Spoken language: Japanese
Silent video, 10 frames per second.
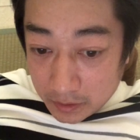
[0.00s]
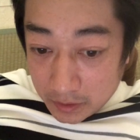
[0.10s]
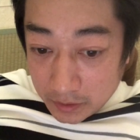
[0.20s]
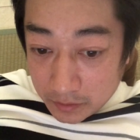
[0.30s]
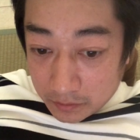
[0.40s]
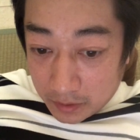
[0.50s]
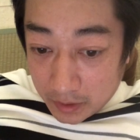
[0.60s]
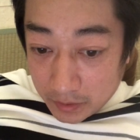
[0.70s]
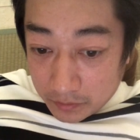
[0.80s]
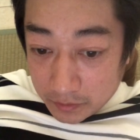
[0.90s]
レジの
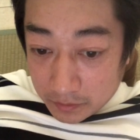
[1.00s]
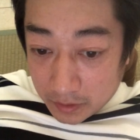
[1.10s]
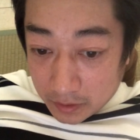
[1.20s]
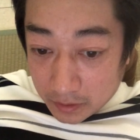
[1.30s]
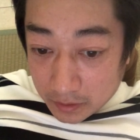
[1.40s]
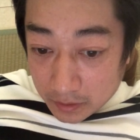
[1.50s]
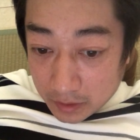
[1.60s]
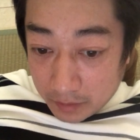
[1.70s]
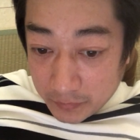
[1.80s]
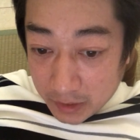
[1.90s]
背後には
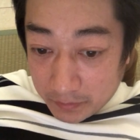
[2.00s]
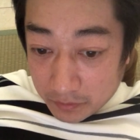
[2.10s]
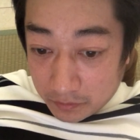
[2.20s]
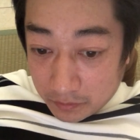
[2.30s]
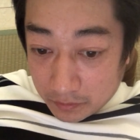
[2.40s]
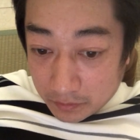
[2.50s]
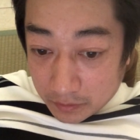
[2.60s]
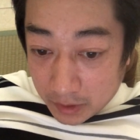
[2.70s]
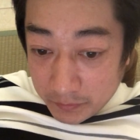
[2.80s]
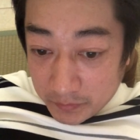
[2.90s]
紙タバコ
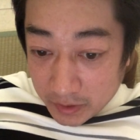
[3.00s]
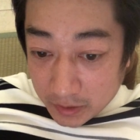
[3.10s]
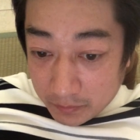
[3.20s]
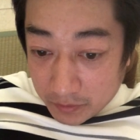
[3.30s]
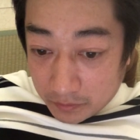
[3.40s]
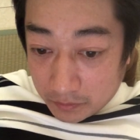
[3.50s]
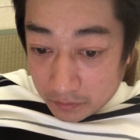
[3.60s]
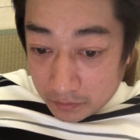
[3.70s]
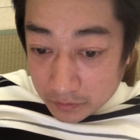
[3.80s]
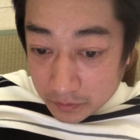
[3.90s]
紙巻き
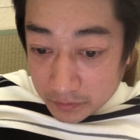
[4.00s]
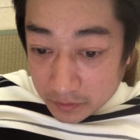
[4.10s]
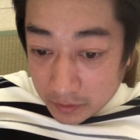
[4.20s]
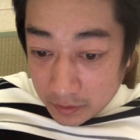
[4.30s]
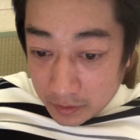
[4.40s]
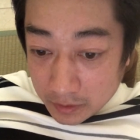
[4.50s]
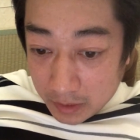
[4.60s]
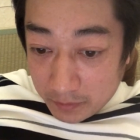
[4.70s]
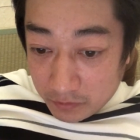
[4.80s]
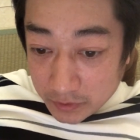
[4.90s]
タバコを含む
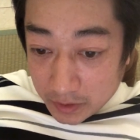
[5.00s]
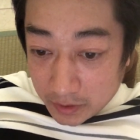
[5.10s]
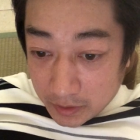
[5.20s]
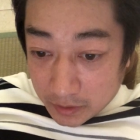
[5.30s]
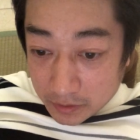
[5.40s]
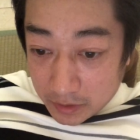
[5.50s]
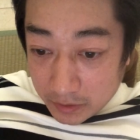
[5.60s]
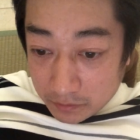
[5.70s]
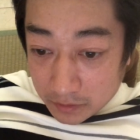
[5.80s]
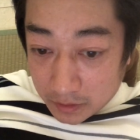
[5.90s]
タバコ製品がずら
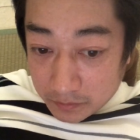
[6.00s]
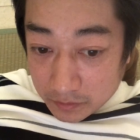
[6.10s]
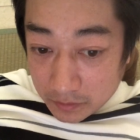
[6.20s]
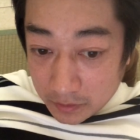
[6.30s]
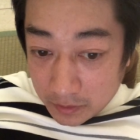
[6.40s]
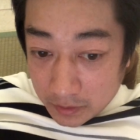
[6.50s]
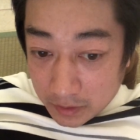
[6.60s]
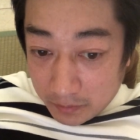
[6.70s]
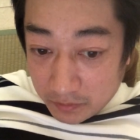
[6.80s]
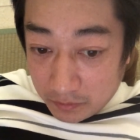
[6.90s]
りと並ぶ
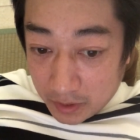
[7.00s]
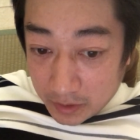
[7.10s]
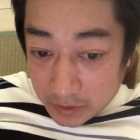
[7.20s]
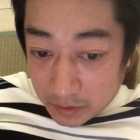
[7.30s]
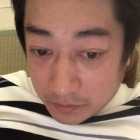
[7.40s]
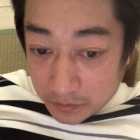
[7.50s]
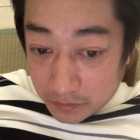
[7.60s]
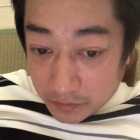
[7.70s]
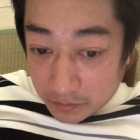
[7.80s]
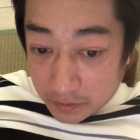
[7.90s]
タバコ会社の
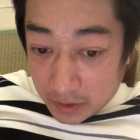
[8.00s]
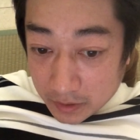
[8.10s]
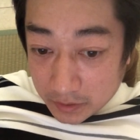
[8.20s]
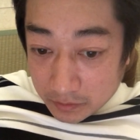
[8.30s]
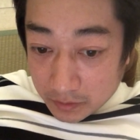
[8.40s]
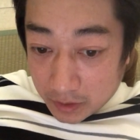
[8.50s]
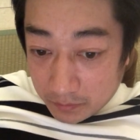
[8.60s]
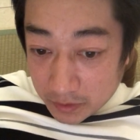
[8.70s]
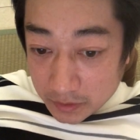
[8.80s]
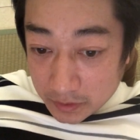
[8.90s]
競争が激しくなれ
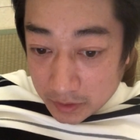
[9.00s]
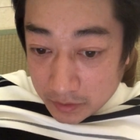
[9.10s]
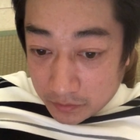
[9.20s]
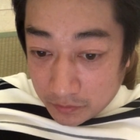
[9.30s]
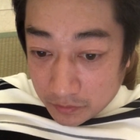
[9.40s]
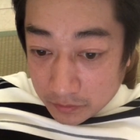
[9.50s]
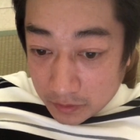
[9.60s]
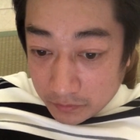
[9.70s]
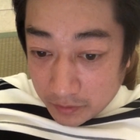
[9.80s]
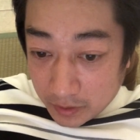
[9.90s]
ば自然に広告
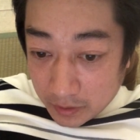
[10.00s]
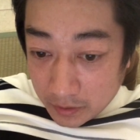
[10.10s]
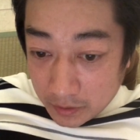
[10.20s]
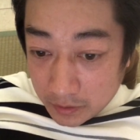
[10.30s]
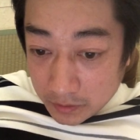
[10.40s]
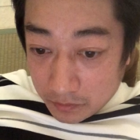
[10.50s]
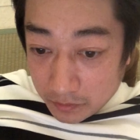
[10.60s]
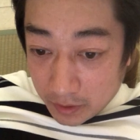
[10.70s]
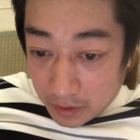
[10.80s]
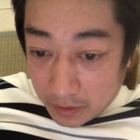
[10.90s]
が増えそ
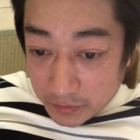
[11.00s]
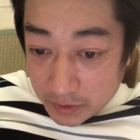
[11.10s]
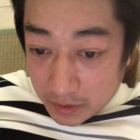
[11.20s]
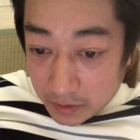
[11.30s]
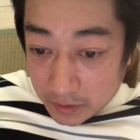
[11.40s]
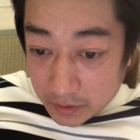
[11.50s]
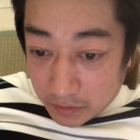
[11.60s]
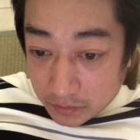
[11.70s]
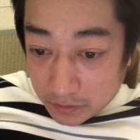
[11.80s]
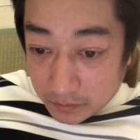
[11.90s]
の結果未成年
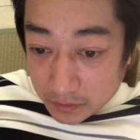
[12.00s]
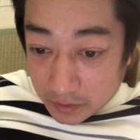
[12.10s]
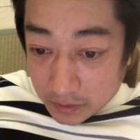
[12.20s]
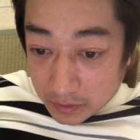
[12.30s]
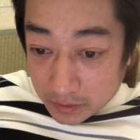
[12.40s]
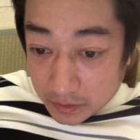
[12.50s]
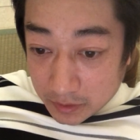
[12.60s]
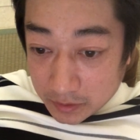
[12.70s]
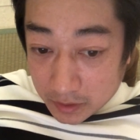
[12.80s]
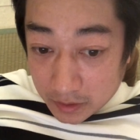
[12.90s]
者を含む喫
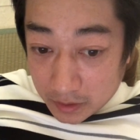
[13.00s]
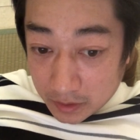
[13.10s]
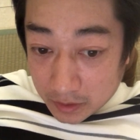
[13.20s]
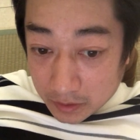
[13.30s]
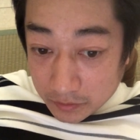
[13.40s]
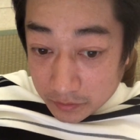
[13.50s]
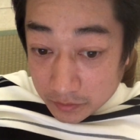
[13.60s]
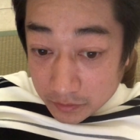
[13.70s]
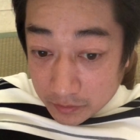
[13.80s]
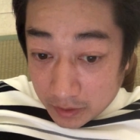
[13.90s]
煙者が上
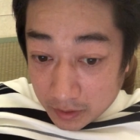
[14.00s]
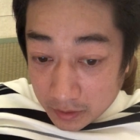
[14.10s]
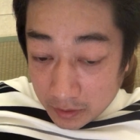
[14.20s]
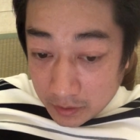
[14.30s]
昇するが